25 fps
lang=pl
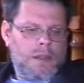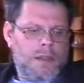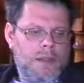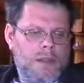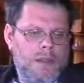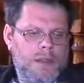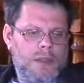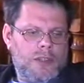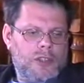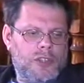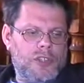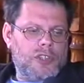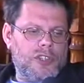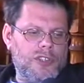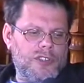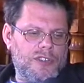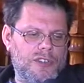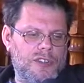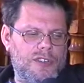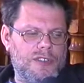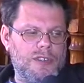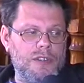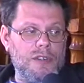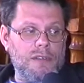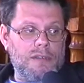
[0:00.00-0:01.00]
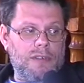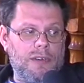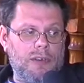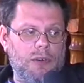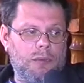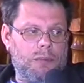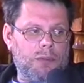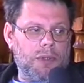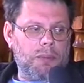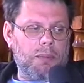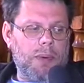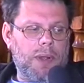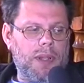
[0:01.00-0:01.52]
Życie zdecydowało,
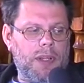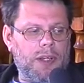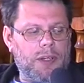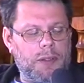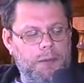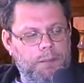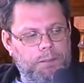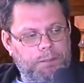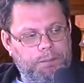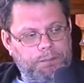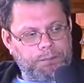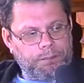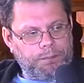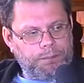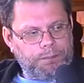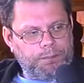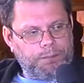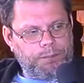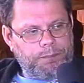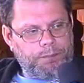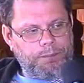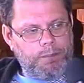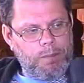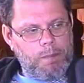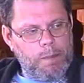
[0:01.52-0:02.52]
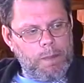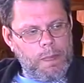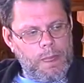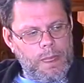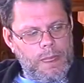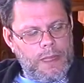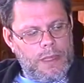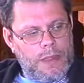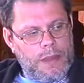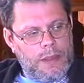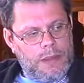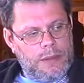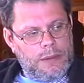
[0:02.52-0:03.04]
przypadek.
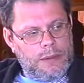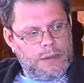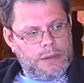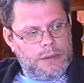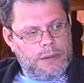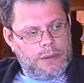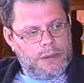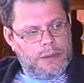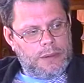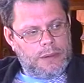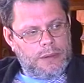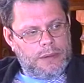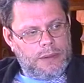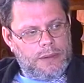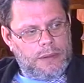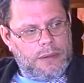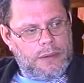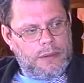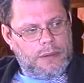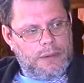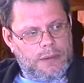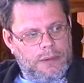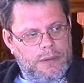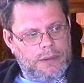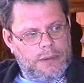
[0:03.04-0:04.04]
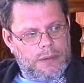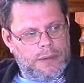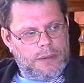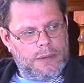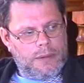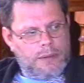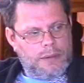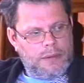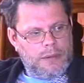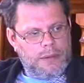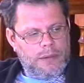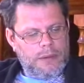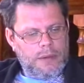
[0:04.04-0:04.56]
A jaki
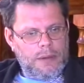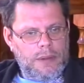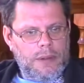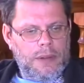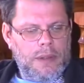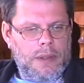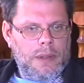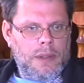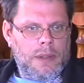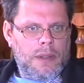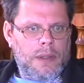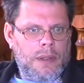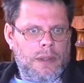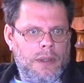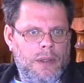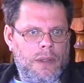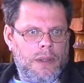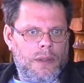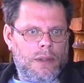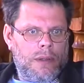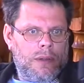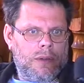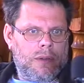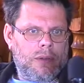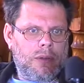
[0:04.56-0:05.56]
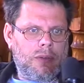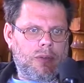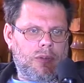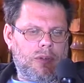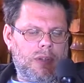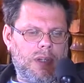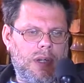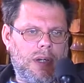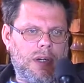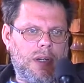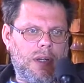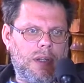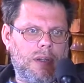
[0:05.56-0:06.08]
przypadek? O, to
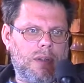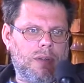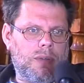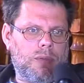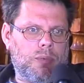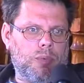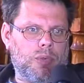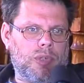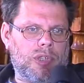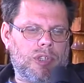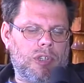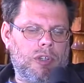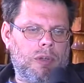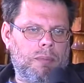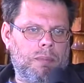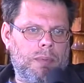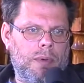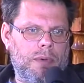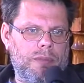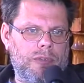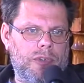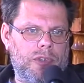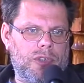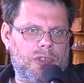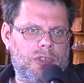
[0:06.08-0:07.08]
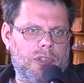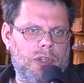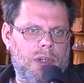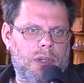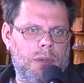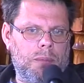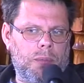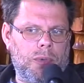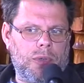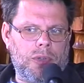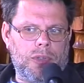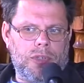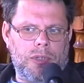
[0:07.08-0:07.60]
taka dłuższa opowieść, ale
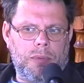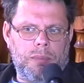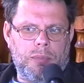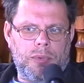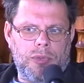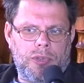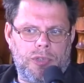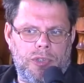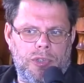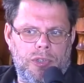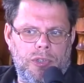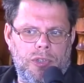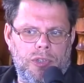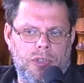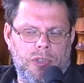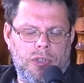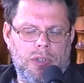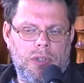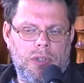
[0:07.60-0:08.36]
mogę się podzielić.